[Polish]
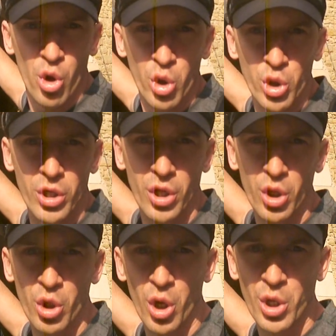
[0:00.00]
i
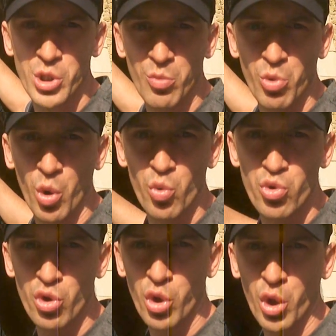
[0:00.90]
krenelarzem na
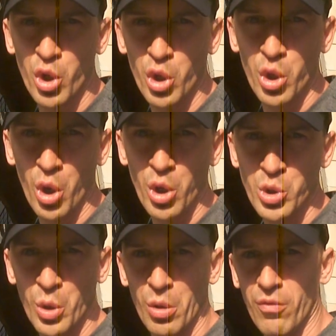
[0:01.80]
górze. Ten krenelarz
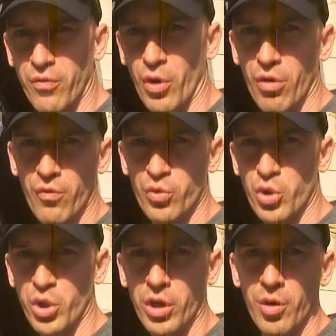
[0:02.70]
to są fachowo te
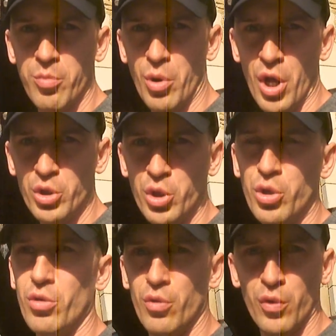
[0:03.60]
takie blanki,
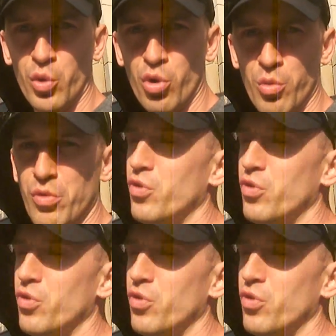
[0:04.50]
za którymi